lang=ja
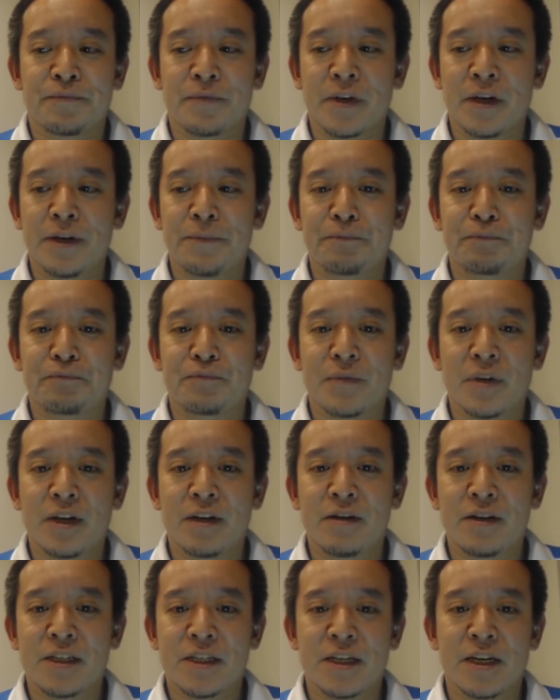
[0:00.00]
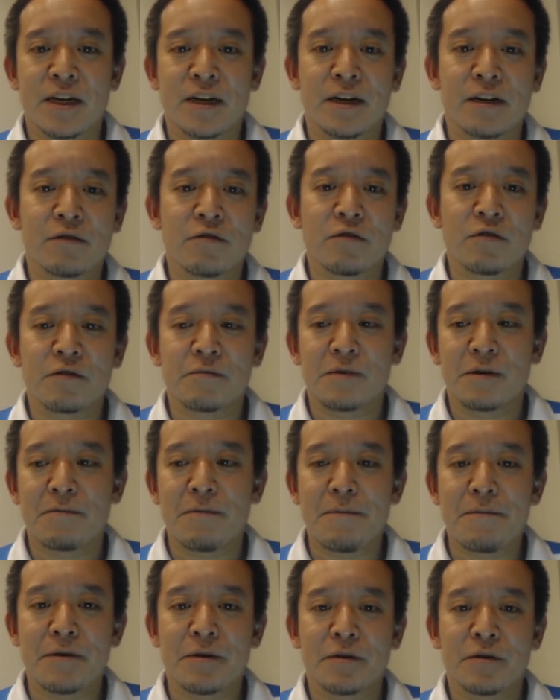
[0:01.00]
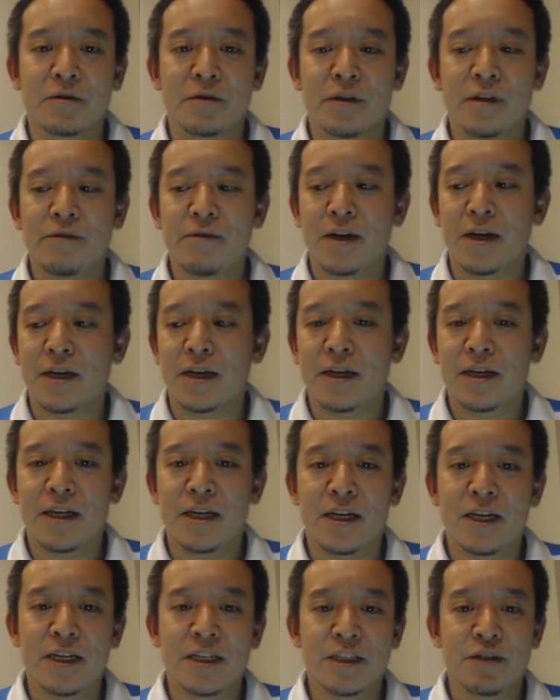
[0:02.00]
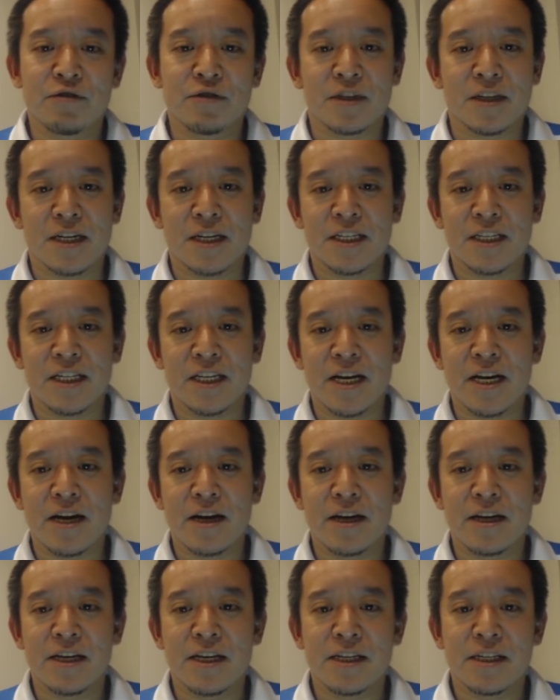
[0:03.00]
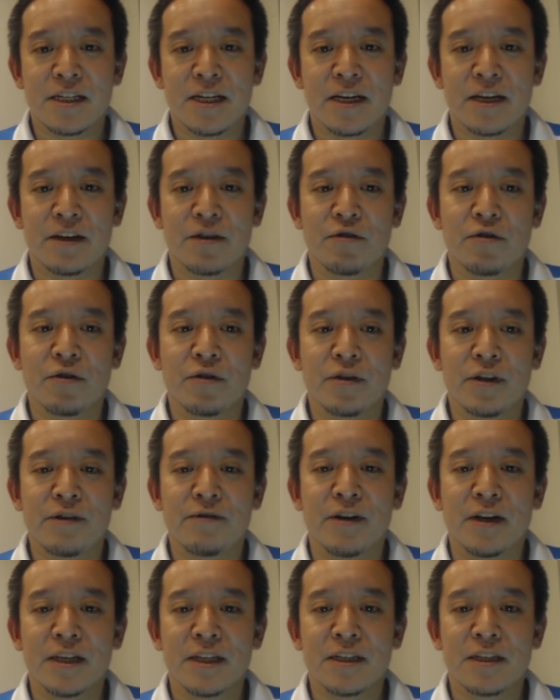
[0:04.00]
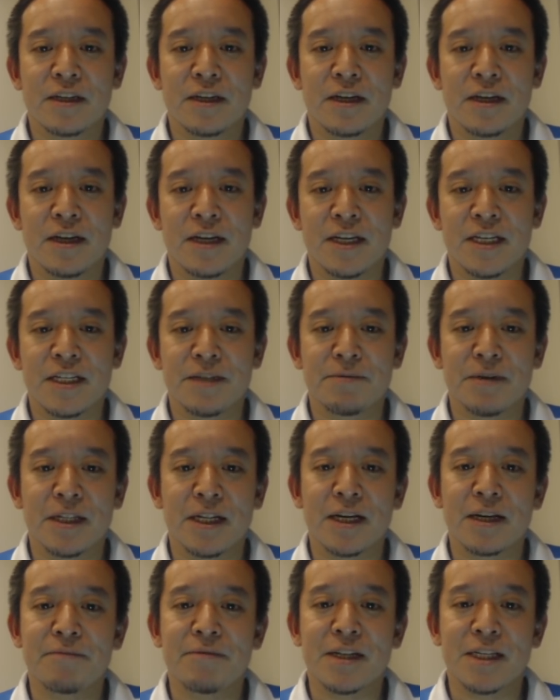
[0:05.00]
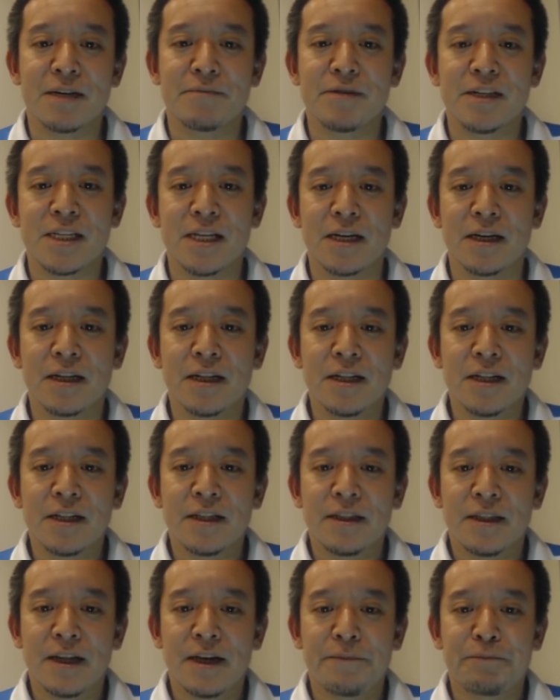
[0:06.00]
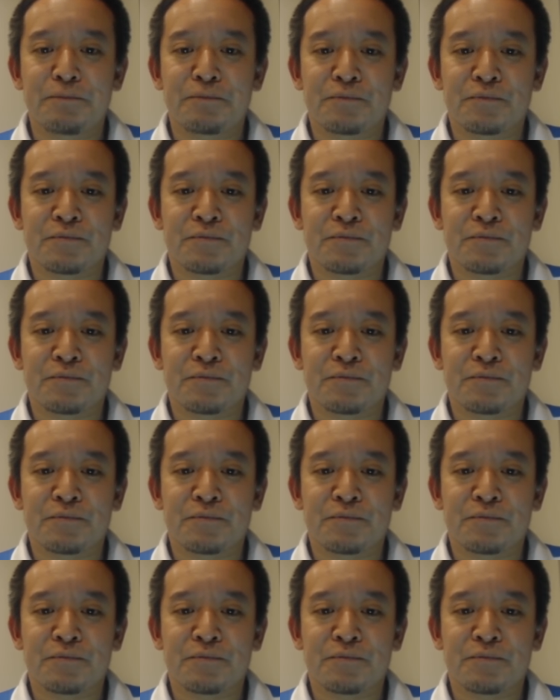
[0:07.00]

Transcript: で、NHK から国民を守る党では、東大阪市議会議員選挙にはですね、島谷正美さん。で、